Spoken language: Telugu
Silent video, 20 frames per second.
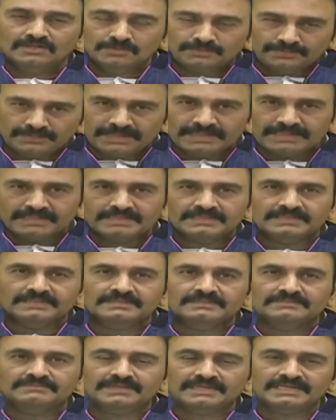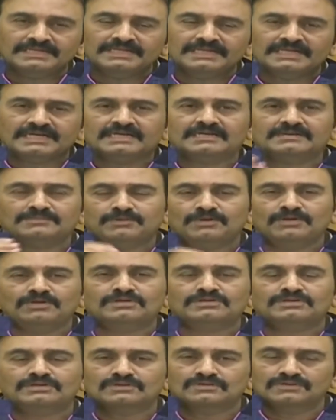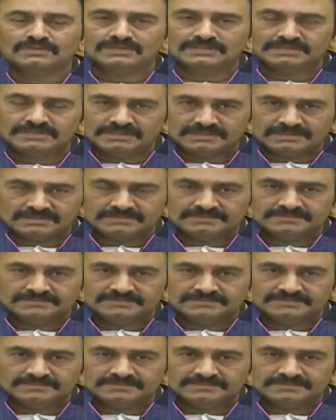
ఇప్పుడే మరి నిన్న అక్కడ పొల్యూషన్ గురించి